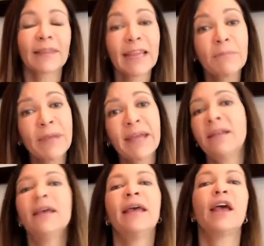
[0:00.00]

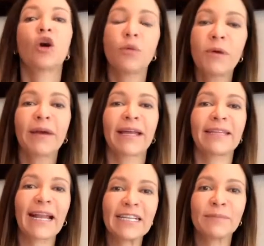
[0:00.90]
También come
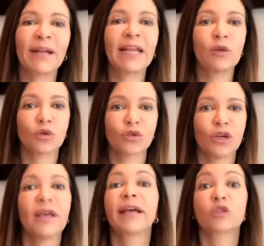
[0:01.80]
vegetales marinos,
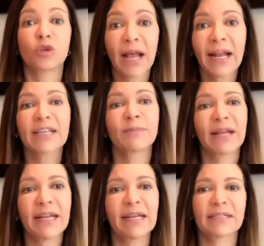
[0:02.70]
que son algas
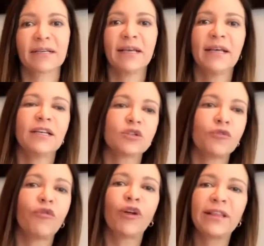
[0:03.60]
marinas.
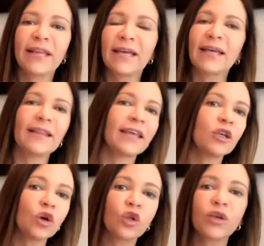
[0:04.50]
Son fuente de
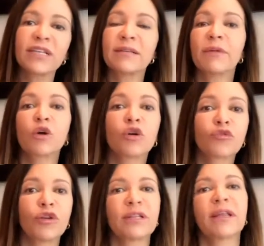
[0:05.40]
yodo y es la mejor
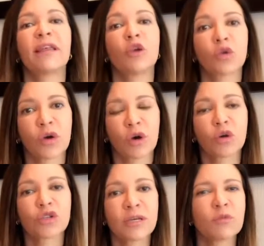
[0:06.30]
fuente de yodo que
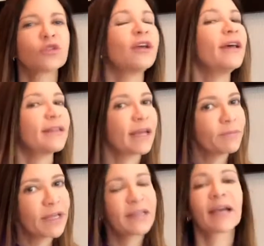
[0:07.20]
conocemos.
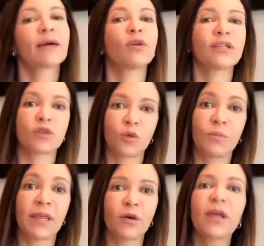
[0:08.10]
También te acabo de hacer un
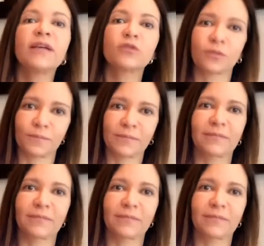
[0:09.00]
video de eso.